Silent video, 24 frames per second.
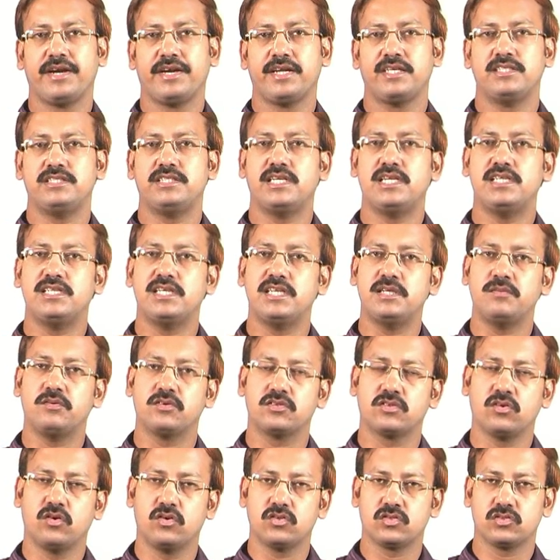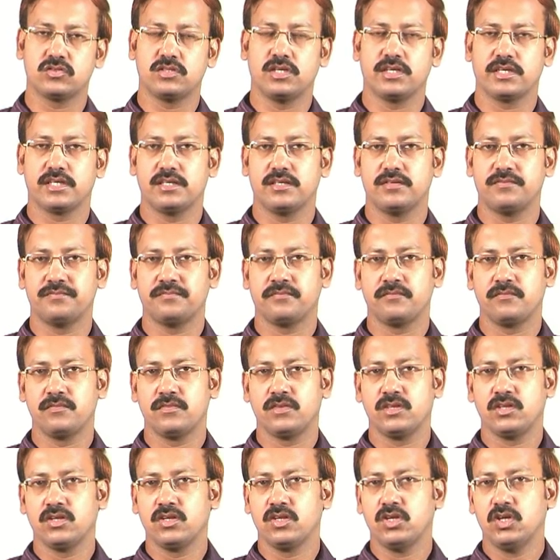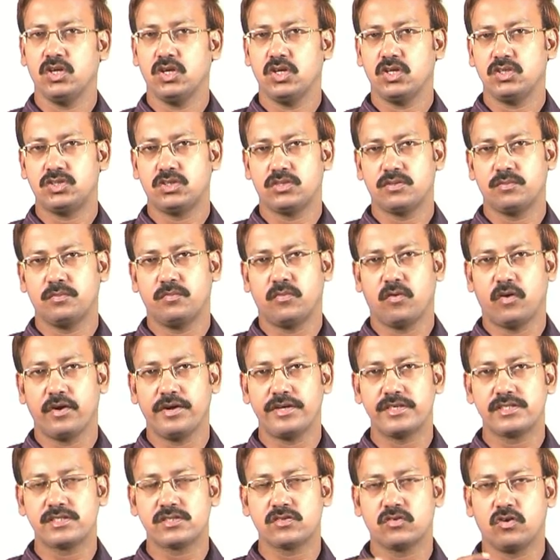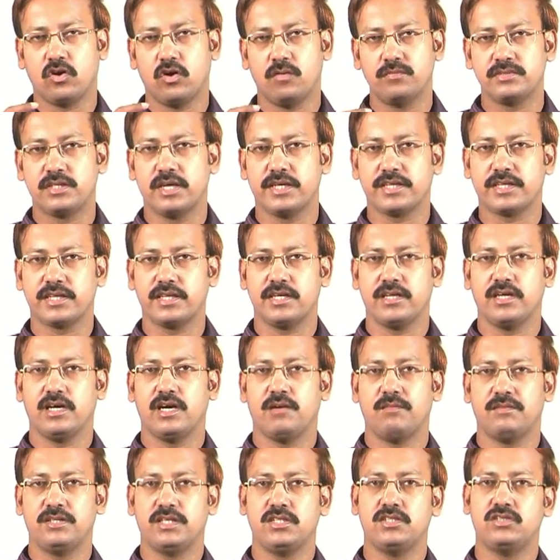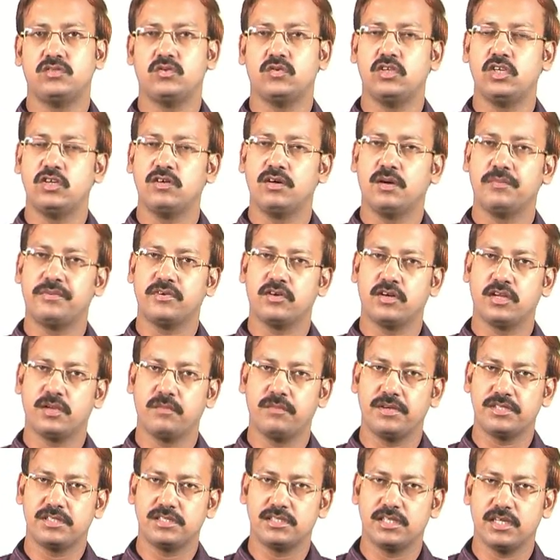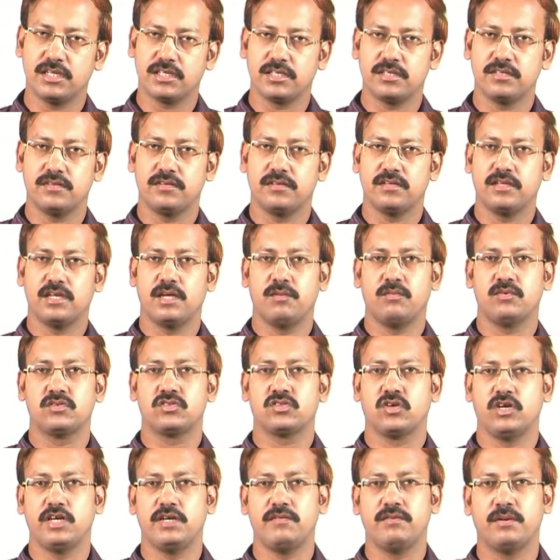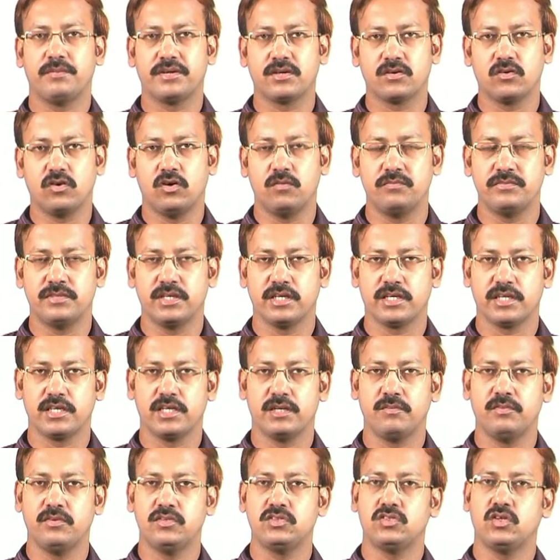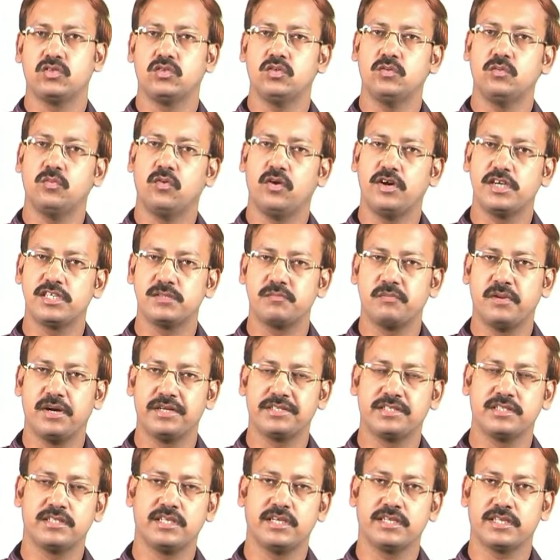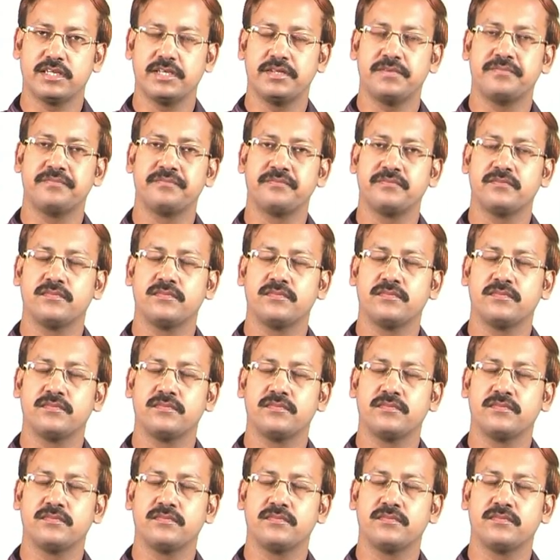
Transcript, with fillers: খাঁড়িটা জেলি জেলির মতো অংশ থাকে যত বয়স কম থাকে আমাদের জলীয় ভাবটা অনেক বেশি থাকে এবং সলিড ভাবটা কম থাকে এবং যত বয়স বাড়তে থাকে